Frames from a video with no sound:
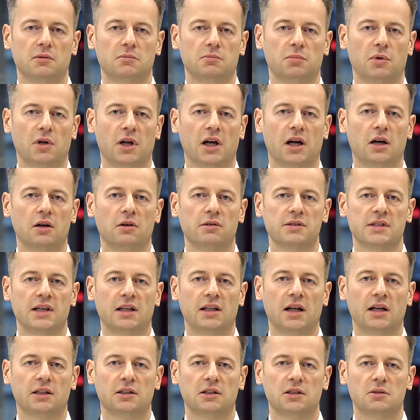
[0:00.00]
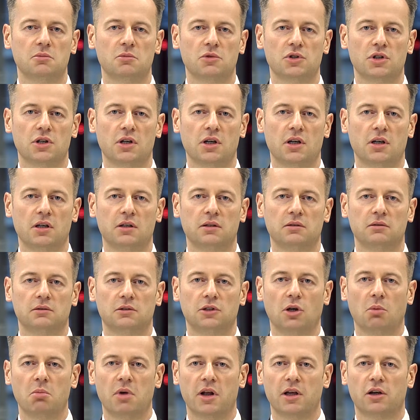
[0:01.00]
polegająca na tym, że
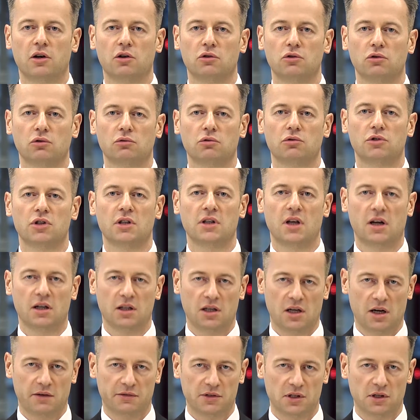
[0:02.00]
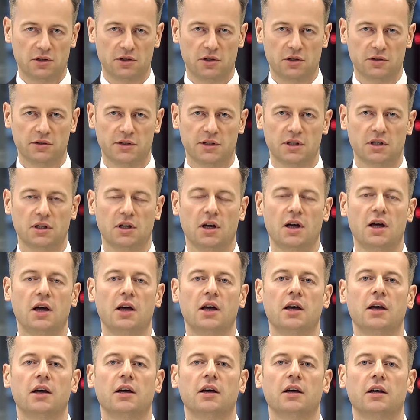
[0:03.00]
dobrej koniunkturze na rynkach wschodzących
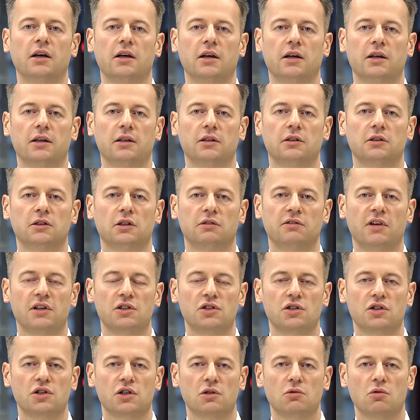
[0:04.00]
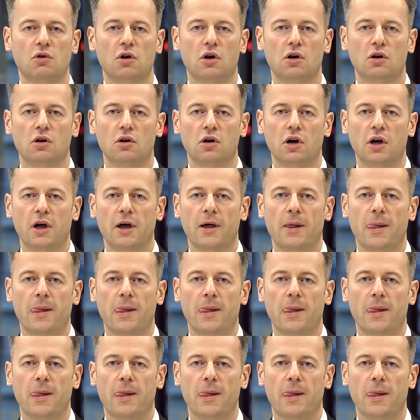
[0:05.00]
towarzyszyło